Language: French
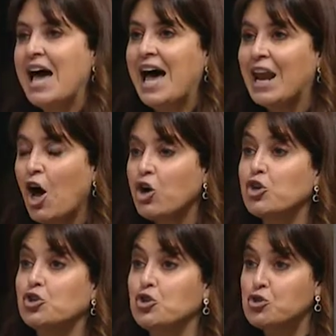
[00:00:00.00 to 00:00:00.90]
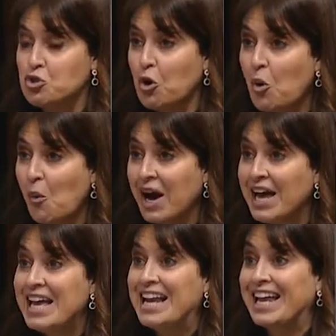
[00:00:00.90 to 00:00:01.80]
alors que de surcroît,
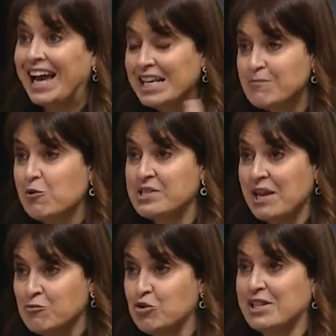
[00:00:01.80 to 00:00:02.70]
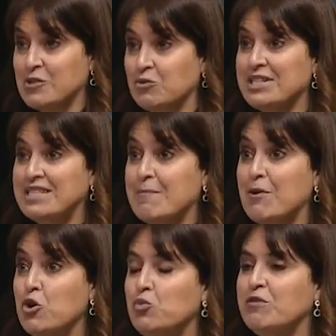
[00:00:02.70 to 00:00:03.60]
les responsables du réseau des
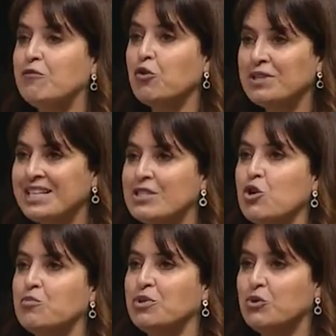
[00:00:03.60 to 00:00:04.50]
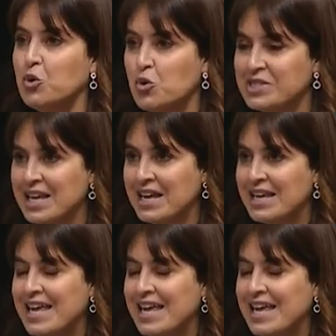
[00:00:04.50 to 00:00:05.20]
CPE lui fournissent depuis deux ans